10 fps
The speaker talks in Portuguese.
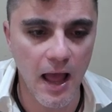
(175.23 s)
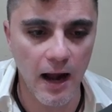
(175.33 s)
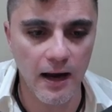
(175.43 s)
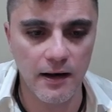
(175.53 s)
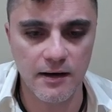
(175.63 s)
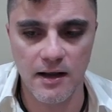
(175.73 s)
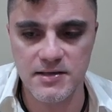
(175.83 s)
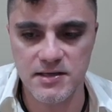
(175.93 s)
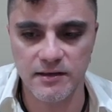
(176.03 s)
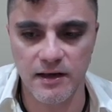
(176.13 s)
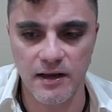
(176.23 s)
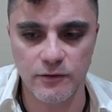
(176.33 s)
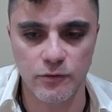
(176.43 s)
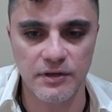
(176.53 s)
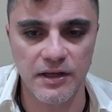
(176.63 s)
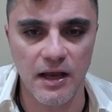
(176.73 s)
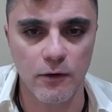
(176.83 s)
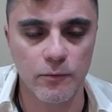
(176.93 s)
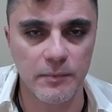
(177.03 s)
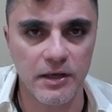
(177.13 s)
A carcaça dele é toda em
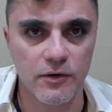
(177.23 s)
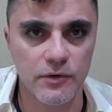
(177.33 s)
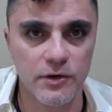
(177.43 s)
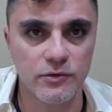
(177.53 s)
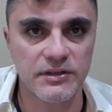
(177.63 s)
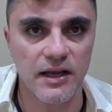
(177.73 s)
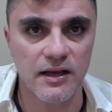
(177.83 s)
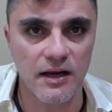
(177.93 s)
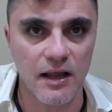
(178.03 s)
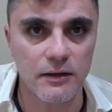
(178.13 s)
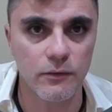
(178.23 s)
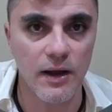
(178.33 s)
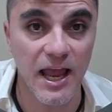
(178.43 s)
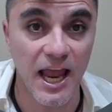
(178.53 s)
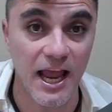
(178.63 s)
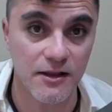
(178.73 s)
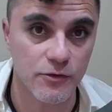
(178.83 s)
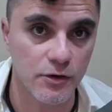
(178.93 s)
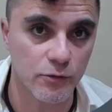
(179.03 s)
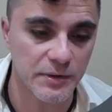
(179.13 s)
alumínio e o teclado é
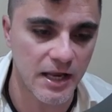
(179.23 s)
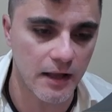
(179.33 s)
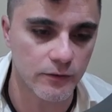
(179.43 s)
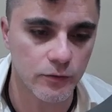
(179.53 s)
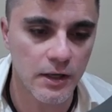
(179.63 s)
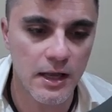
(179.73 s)
retroiluminado.